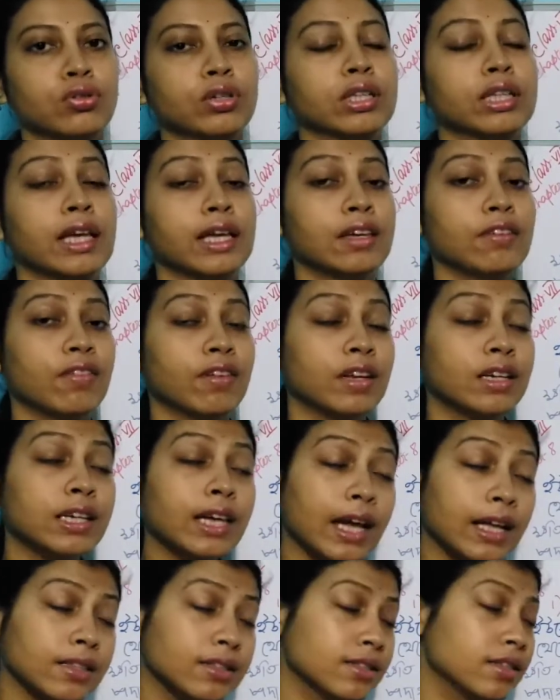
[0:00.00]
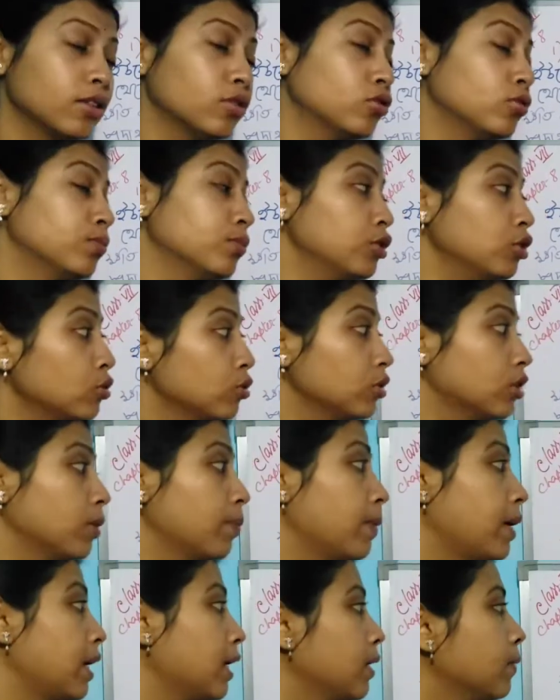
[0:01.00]
করে দেয় ইভেন ক্যান্সার অবধি
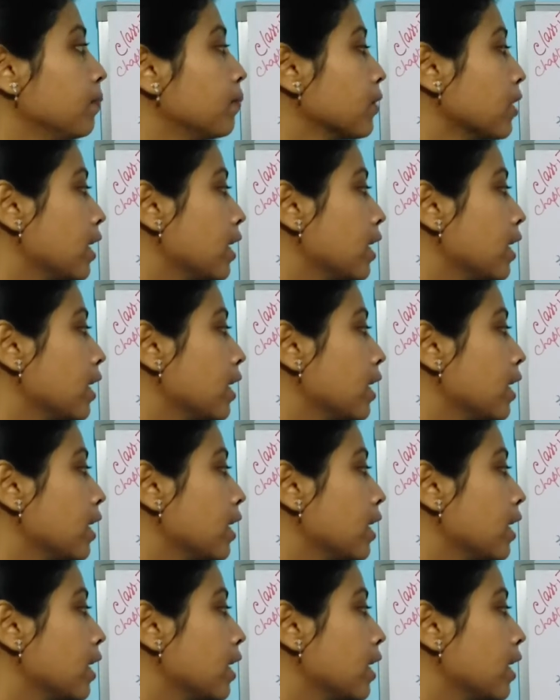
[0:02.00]
হতে পারে